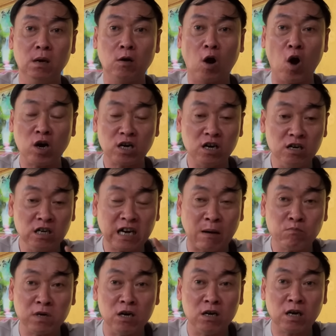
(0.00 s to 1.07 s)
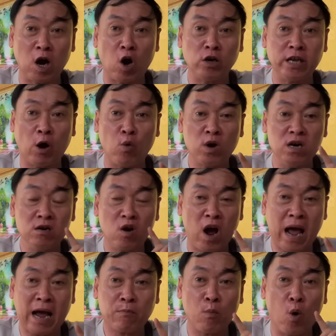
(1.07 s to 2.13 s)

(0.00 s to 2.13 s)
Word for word: còn cưng không được rồi dầu cưng có hạt